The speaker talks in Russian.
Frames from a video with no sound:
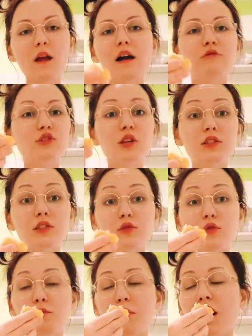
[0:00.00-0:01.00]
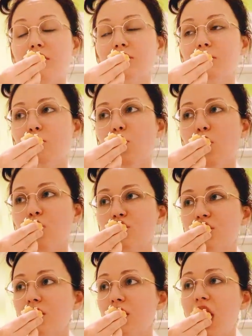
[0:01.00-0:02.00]
А вот эти тюльпаны,
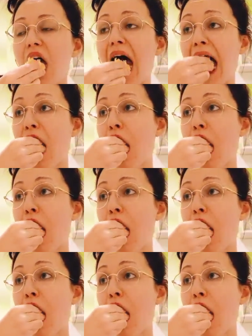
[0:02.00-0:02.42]
боже,